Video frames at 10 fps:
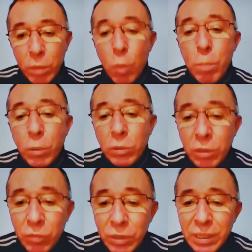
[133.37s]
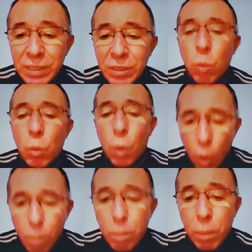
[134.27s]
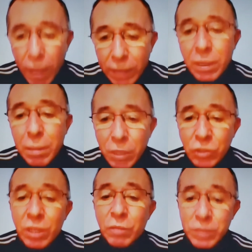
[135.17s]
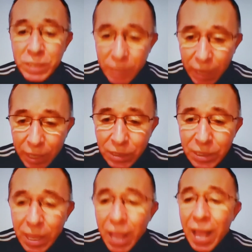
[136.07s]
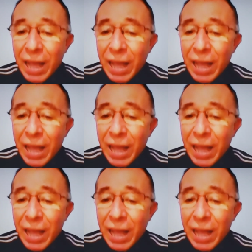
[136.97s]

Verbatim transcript: no meu ponto de vista, são completamente ineficientes,